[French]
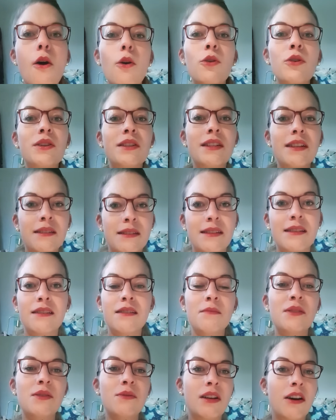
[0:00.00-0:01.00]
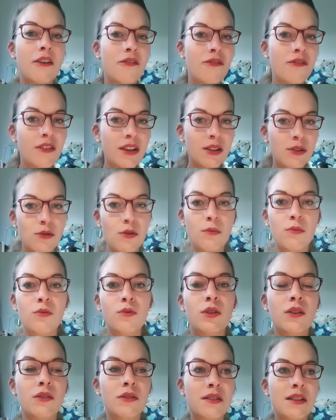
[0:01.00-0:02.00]
Ok, c'est comme si on a fait ce bon
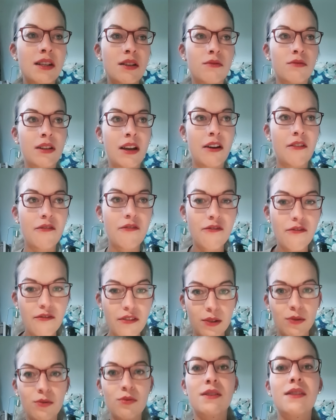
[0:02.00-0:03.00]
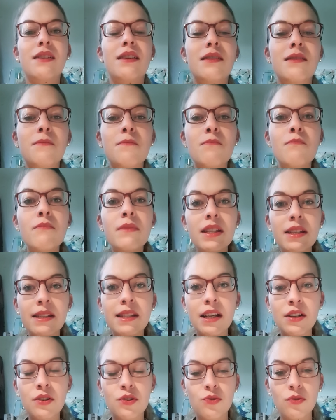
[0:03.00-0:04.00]
quantique, on a fait toute cette
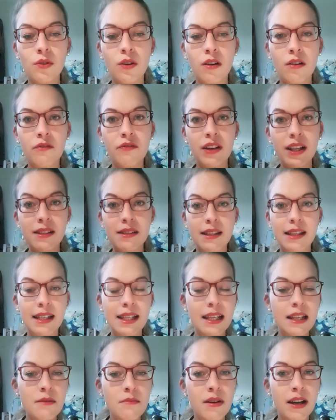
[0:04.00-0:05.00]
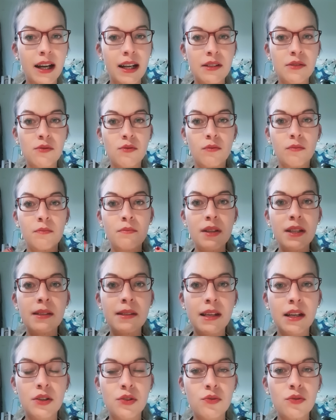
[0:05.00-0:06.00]
mise à jour, en fait, cette libération
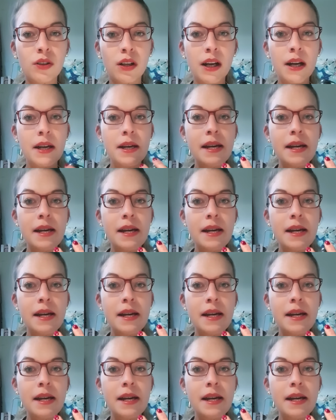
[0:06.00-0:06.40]
mise à jour.